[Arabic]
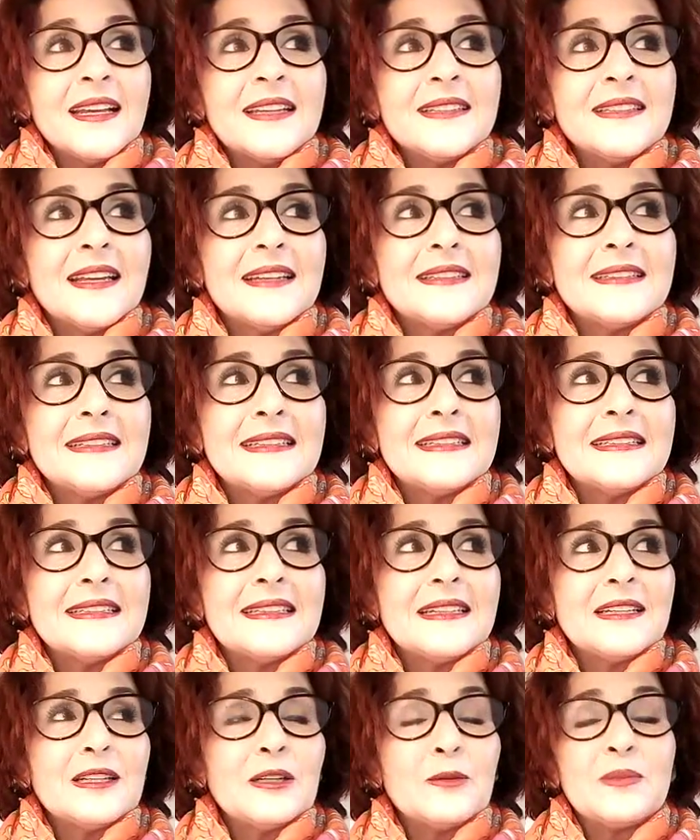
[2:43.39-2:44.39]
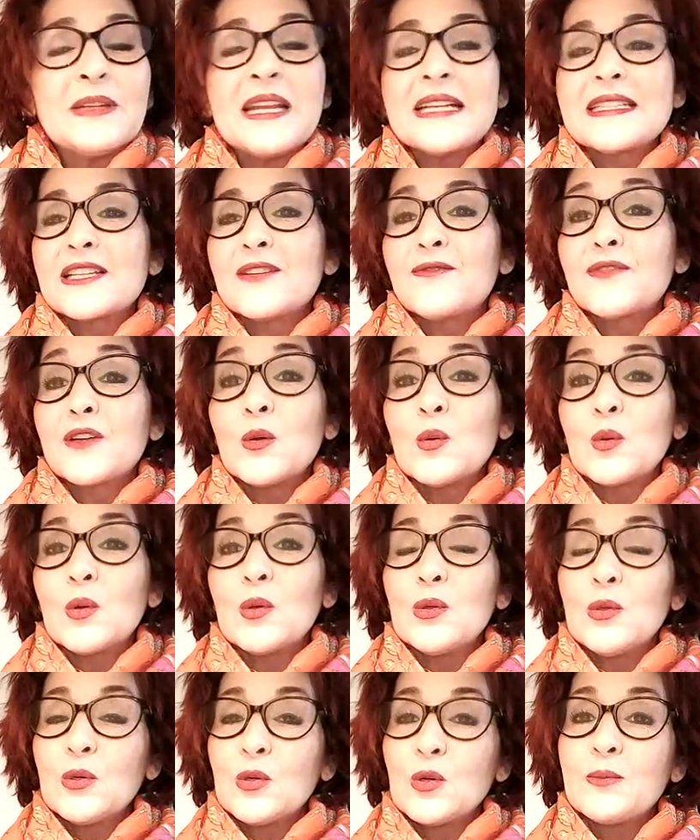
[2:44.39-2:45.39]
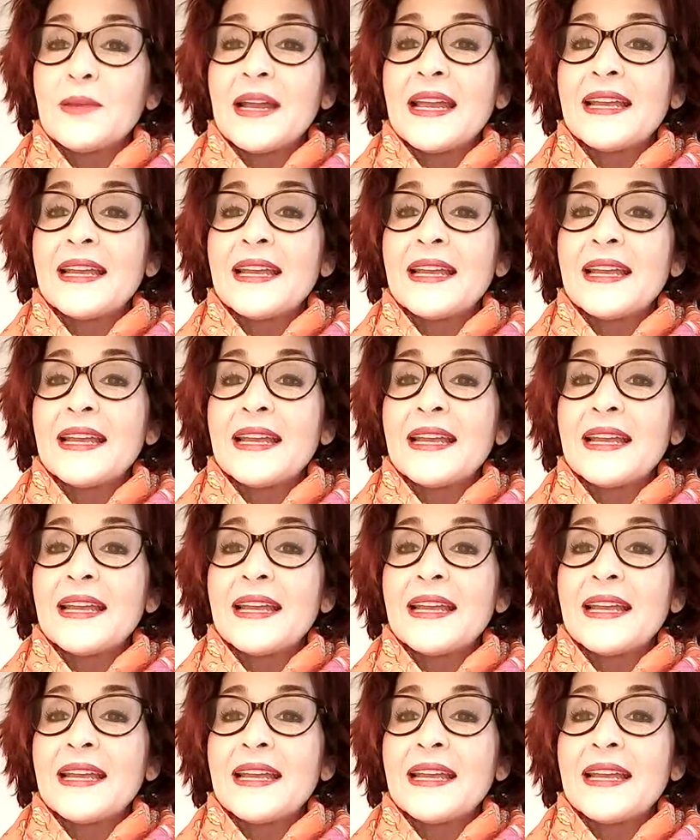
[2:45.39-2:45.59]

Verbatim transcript: يعني البنات كيف كنقول لكم